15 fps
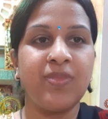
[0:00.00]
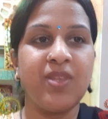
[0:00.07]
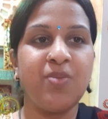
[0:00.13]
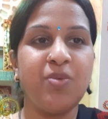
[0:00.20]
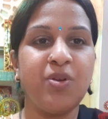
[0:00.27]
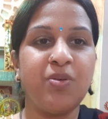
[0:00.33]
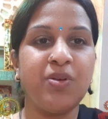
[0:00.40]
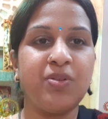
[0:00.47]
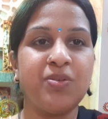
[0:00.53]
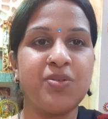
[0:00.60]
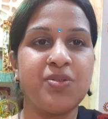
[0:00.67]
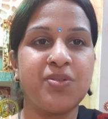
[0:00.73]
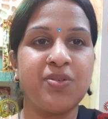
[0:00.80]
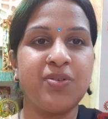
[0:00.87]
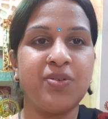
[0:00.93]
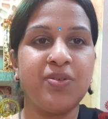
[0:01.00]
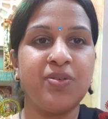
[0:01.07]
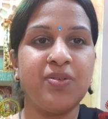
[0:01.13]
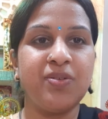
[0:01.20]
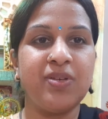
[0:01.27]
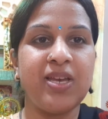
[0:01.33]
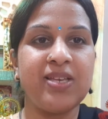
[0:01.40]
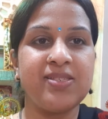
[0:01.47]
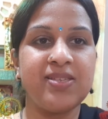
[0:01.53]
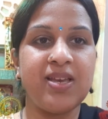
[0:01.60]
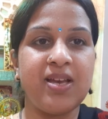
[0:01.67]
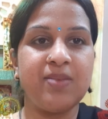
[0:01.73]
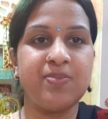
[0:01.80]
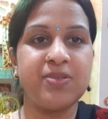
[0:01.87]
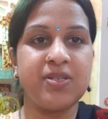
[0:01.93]
नमो नमो दोस्तों कैसे
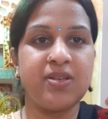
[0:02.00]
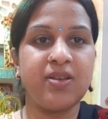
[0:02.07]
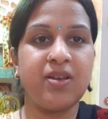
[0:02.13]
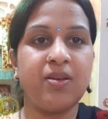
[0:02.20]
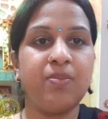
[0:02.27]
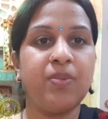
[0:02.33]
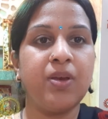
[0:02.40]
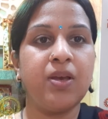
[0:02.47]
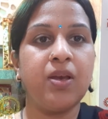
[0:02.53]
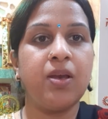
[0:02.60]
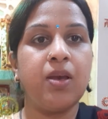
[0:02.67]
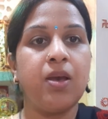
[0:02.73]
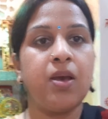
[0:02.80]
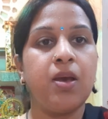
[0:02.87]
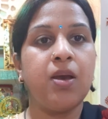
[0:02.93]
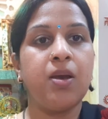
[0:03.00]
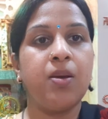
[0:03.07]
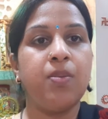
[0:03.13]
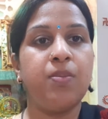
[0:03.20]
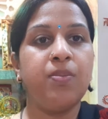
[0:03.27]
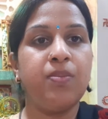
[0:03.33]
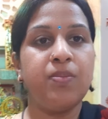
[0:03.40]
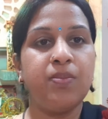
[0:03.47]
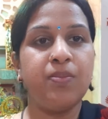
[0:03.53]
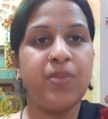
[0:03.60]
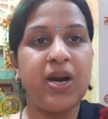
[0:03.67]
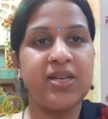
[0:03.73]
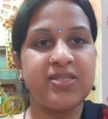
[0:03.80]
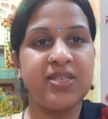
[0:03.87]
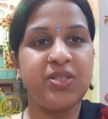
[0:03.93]
हैं आप सब
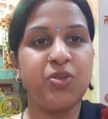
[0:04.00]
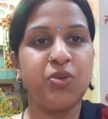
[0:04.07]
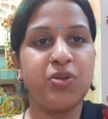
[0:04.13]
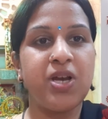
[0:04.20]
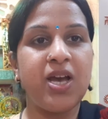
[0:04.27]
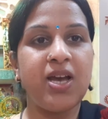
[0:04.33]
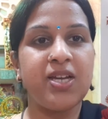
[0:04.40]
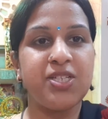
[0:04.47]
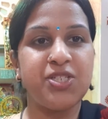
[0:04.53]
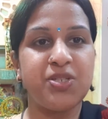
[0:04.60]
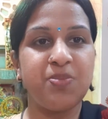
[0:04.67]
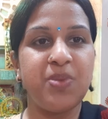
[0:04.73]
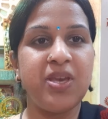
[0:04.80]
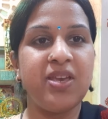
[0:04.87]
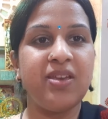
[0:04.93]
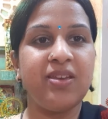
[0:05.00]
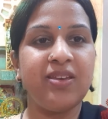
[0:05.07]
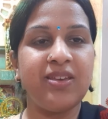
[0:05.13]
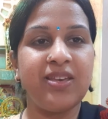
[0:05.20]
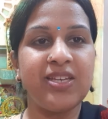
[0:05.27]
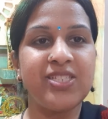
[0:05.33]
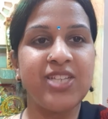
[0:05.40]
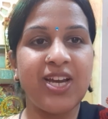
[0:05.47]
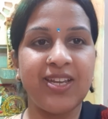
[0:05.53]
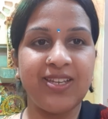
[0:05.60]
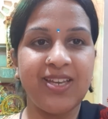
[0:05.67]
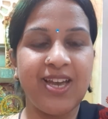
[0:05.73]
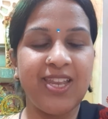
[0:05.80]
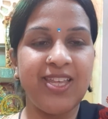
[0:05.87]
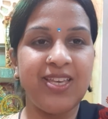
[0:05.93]
मासिक दुर्गा अष्टमी की
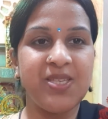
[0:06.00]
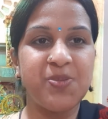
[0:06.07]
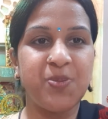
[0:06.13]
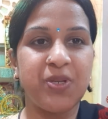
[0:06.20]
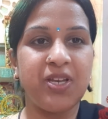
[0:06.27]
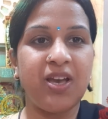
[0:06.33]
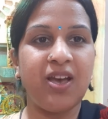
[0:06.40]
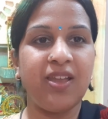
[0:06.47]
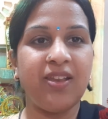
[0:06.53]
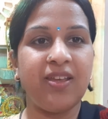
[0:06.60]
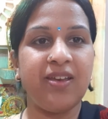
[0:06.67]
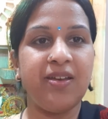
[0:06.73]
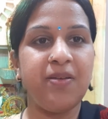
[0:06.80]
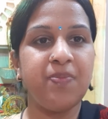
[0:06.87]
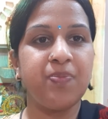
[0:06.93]
जानकारी इस प्रकार है